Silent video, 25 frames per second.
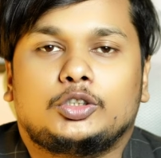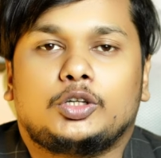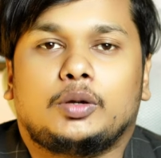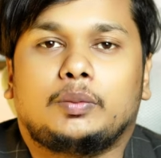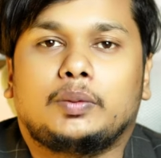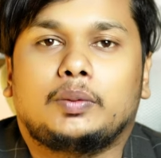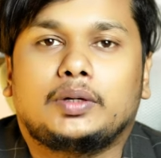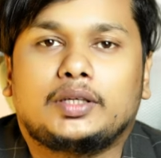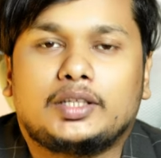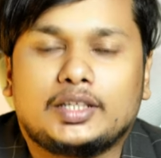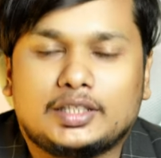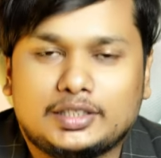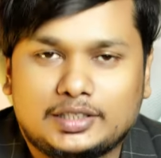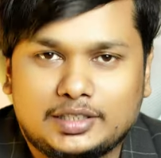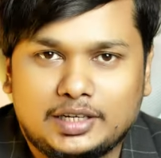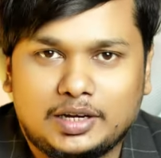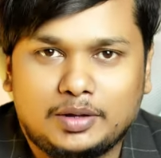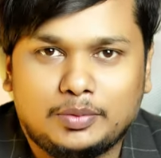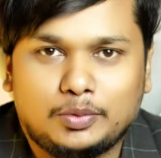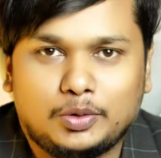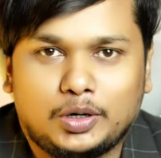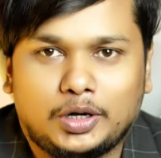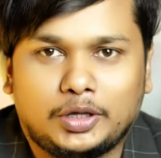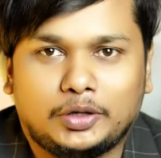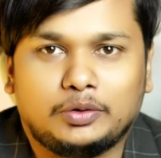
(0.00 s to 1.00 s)
সবাইকে
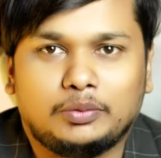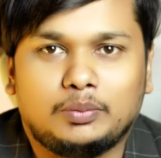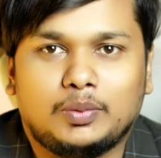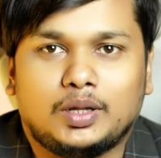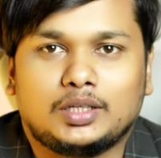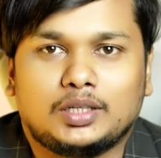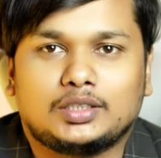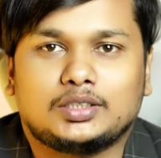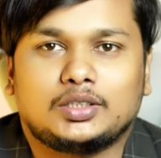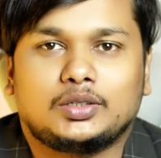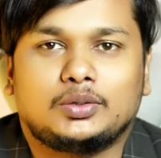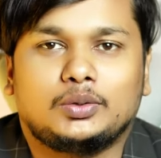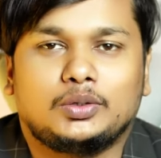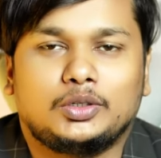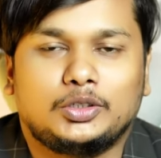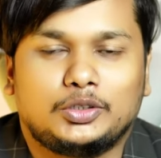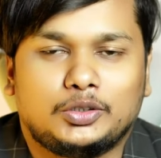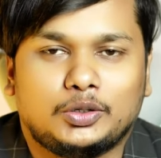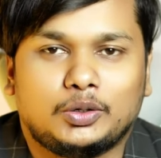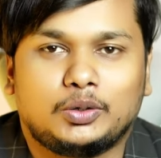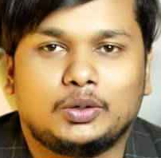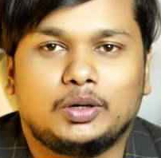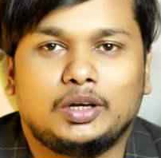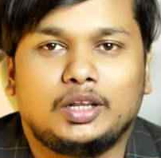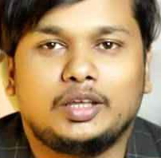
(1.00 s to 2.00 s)
আসসালামু আলাইকুম আশা করি
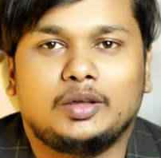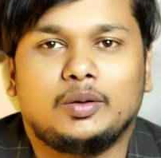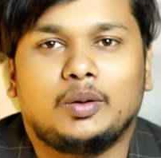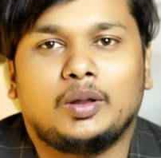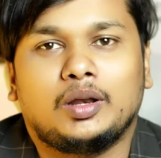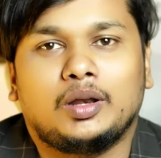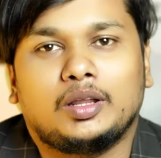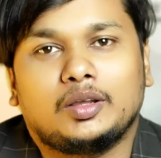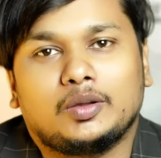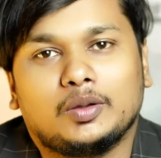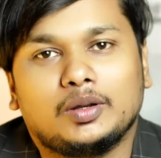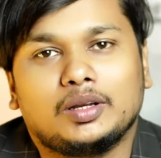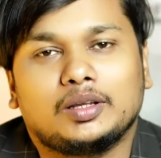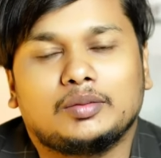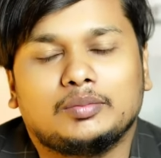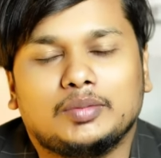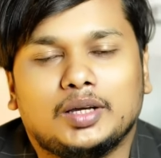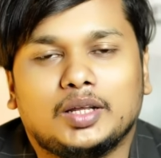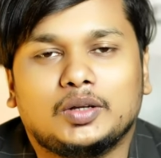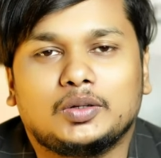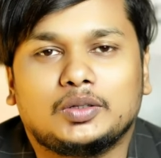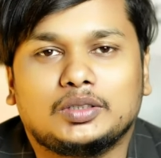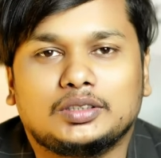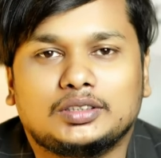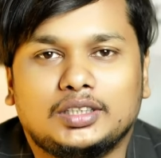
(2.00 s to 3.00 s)
সকলে অনেক অনেক
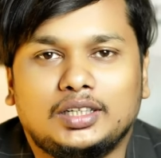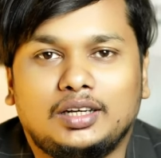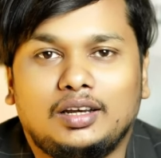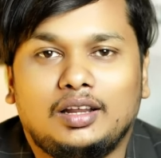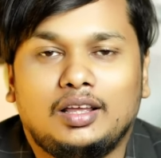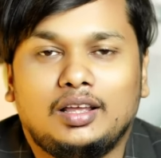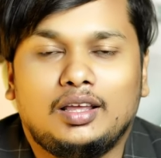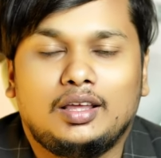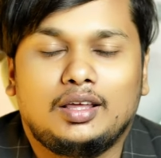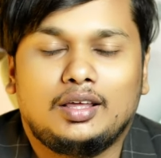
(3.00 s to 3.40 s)
ভালো আছেন